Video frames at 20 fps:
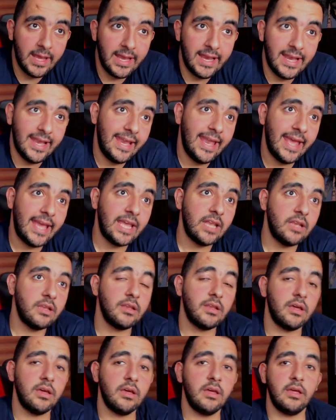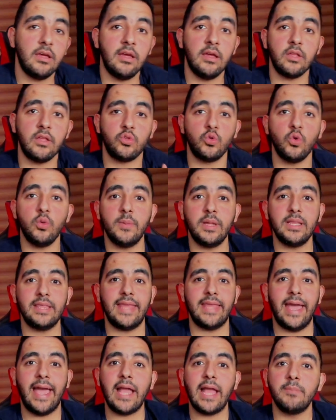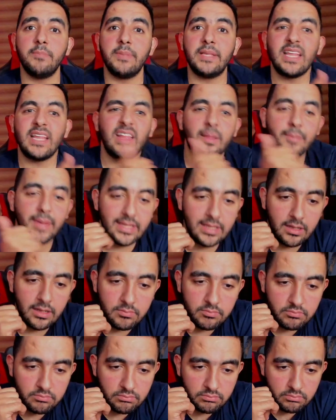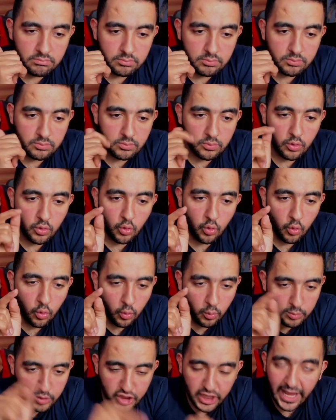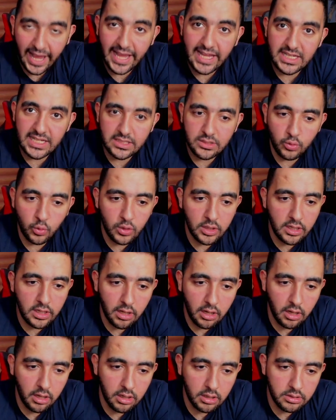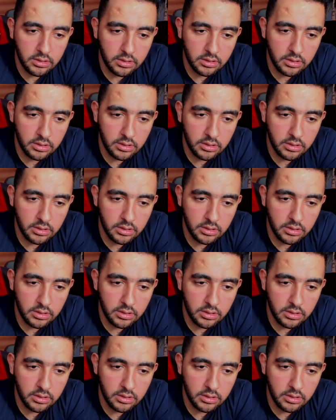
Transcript: لكن آه، طول ما انت قاعد بتتبادل ومش عايز تقول انك غلط